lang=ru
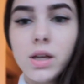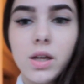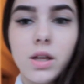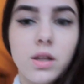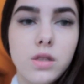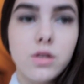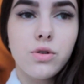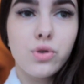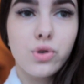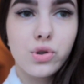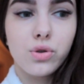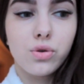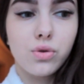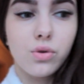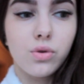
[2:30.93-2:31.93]
Я надеюсь,
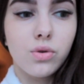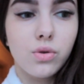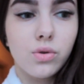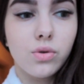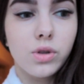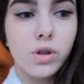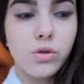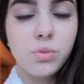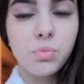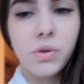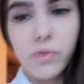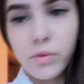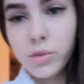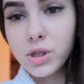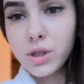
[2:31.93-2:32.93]
что я
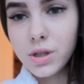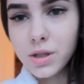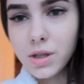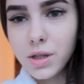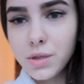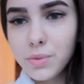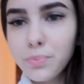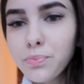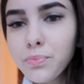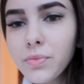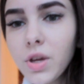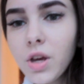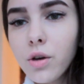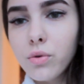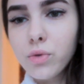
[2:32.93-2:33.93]
успею вам рассказать,
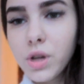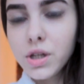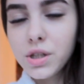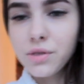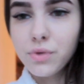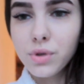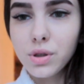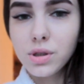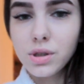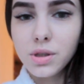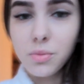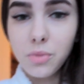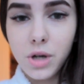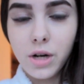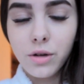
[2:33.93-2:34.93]
куда я сегодня
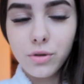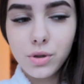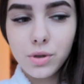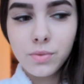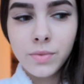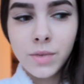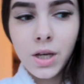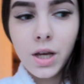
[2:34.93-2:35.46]
собираюсь.